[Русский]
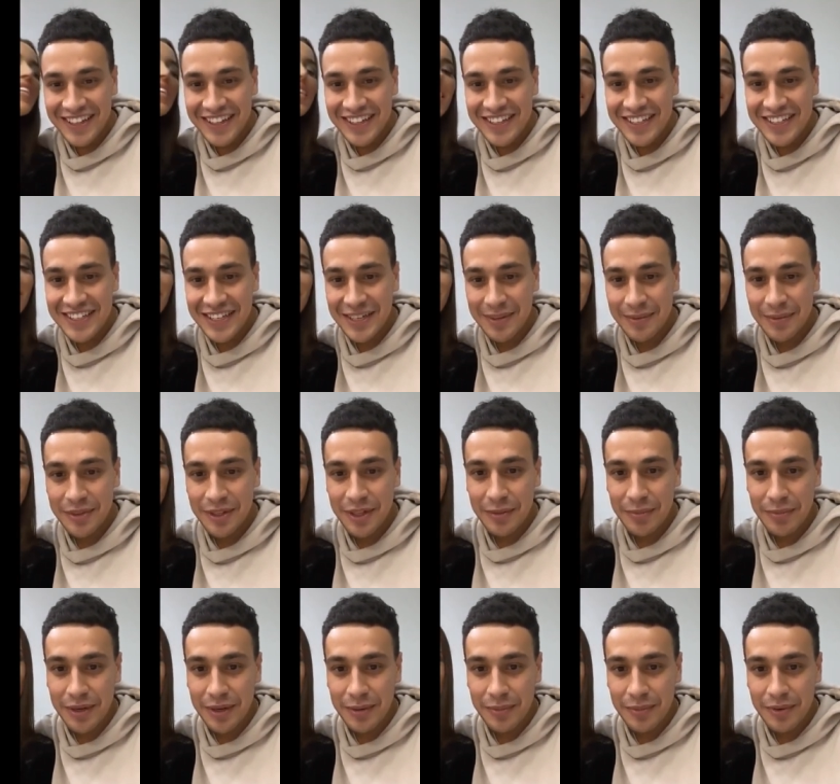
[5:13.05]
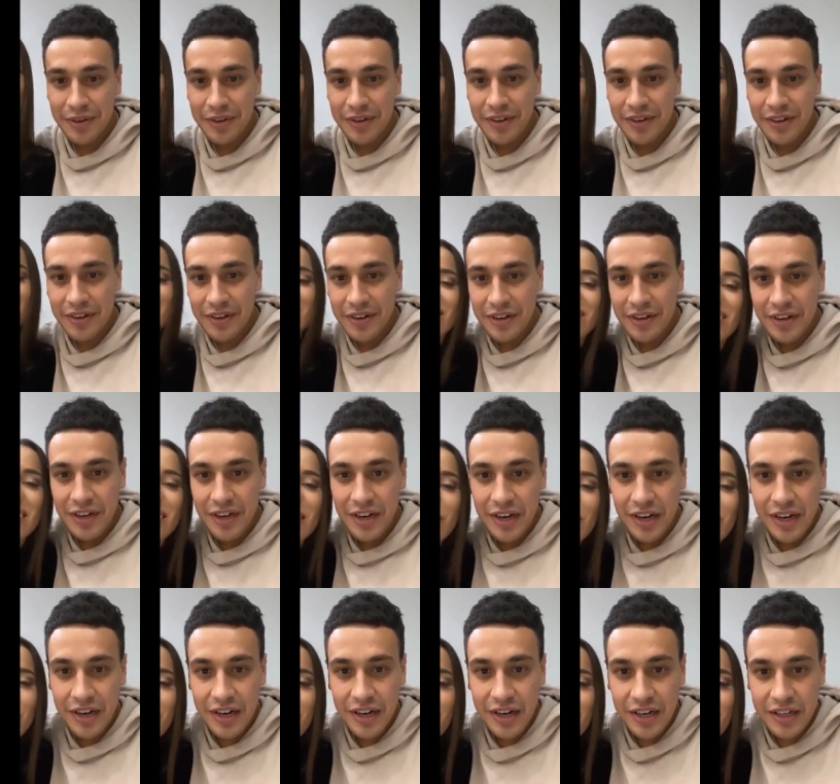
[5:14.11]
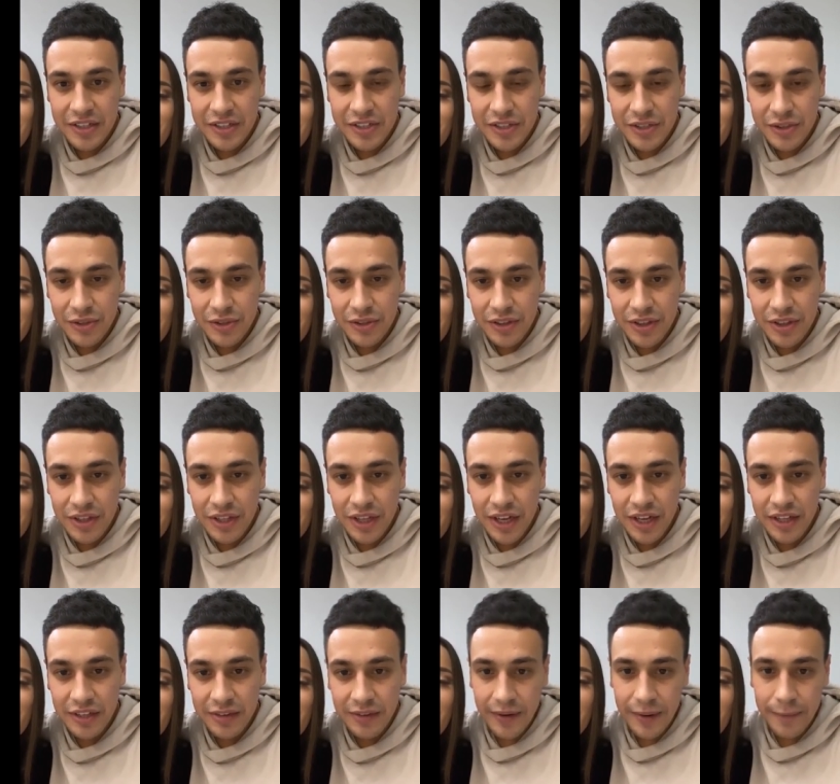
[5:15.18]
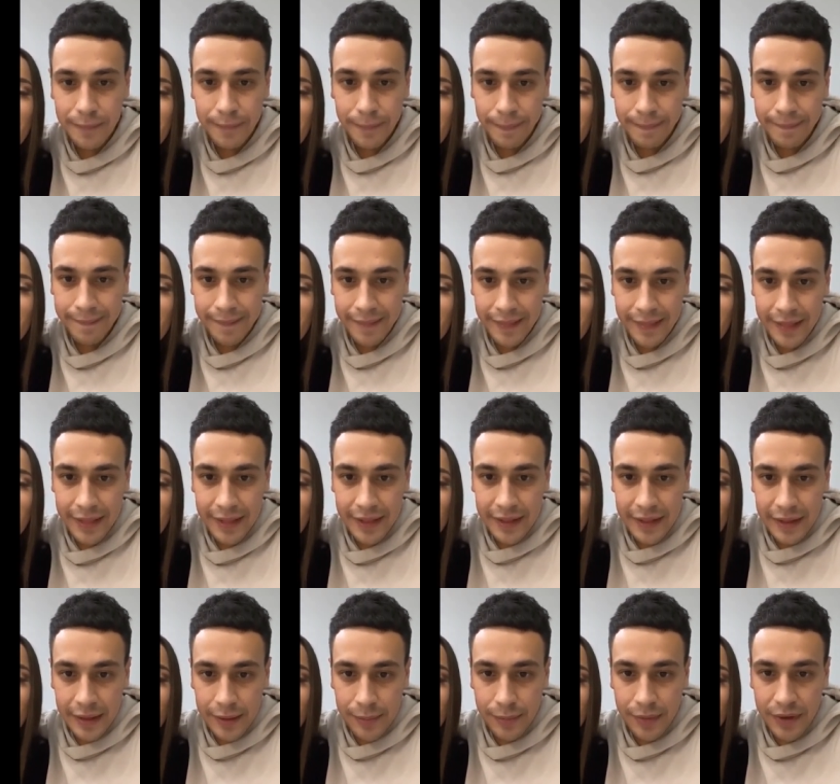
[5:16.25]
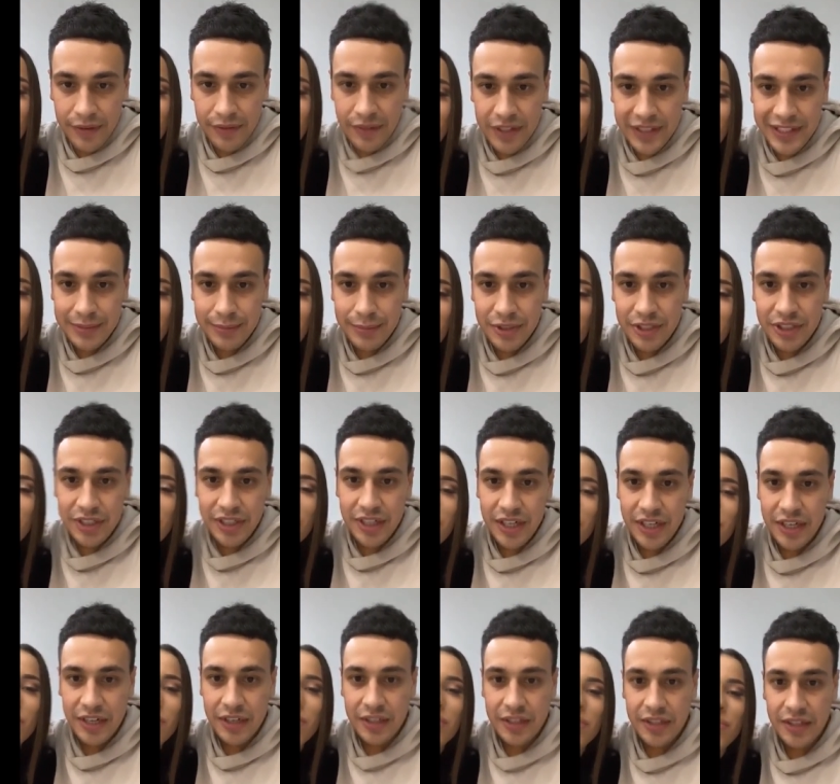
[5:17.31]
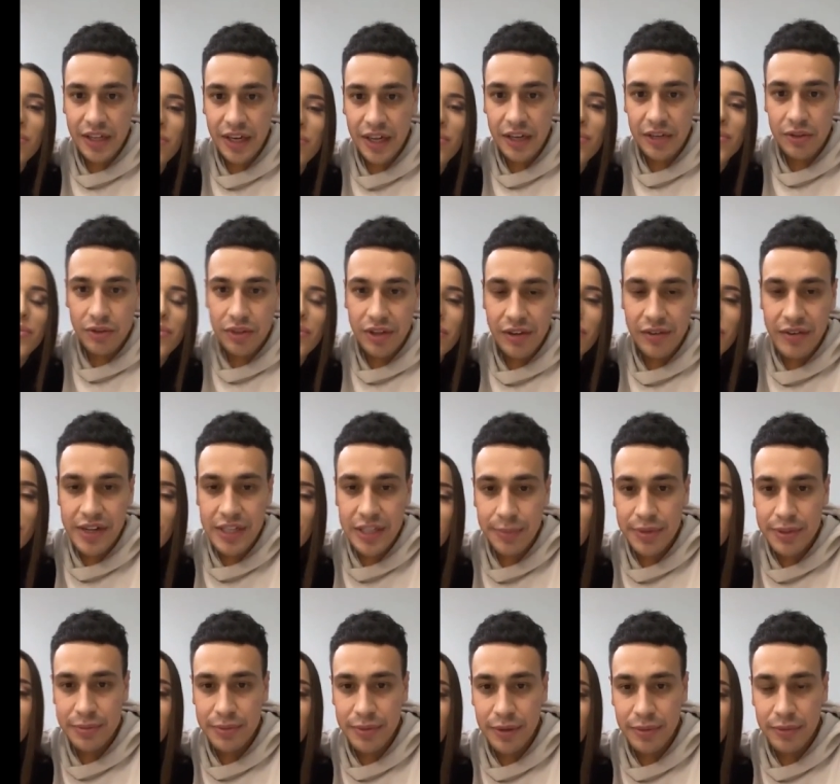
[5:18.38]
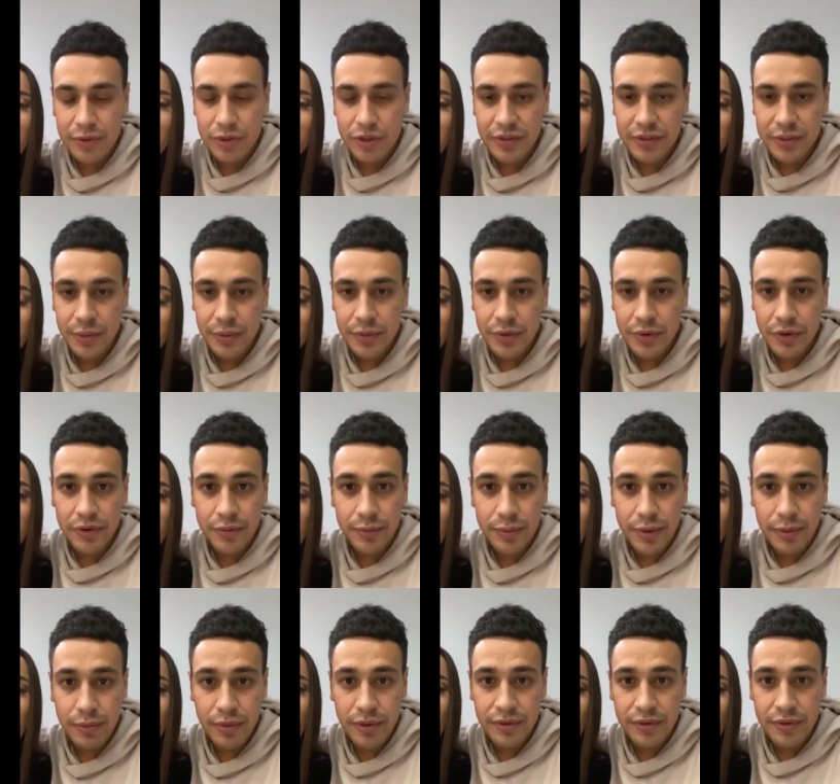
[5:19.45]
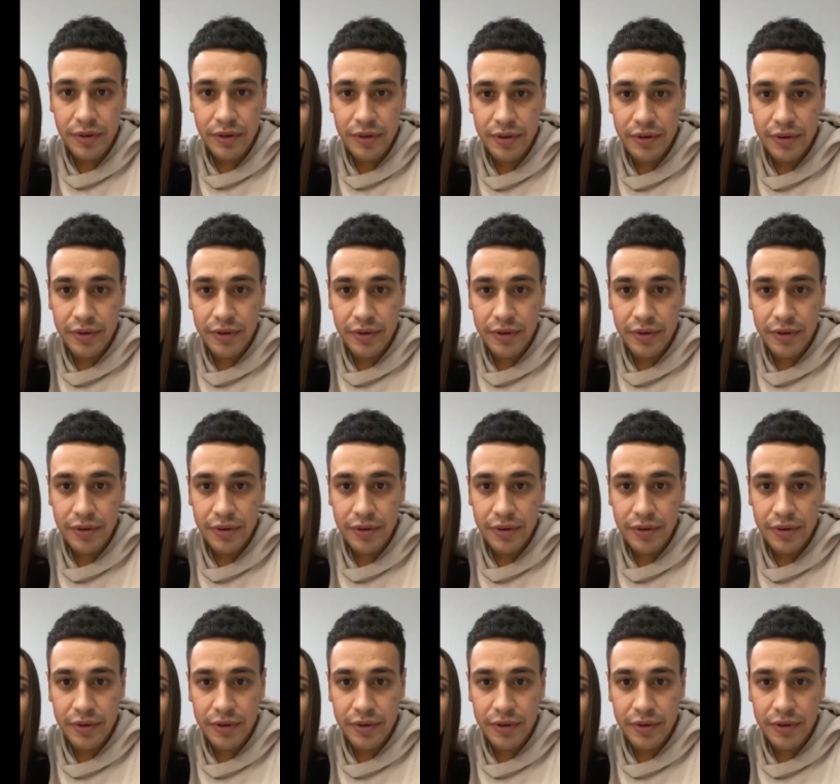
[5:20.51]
Со мной прямо. другое. Консултанова. Привет из Бишкека. Так, ну давайте посмотрим, что возьмем какой-нибудь прямой эфир.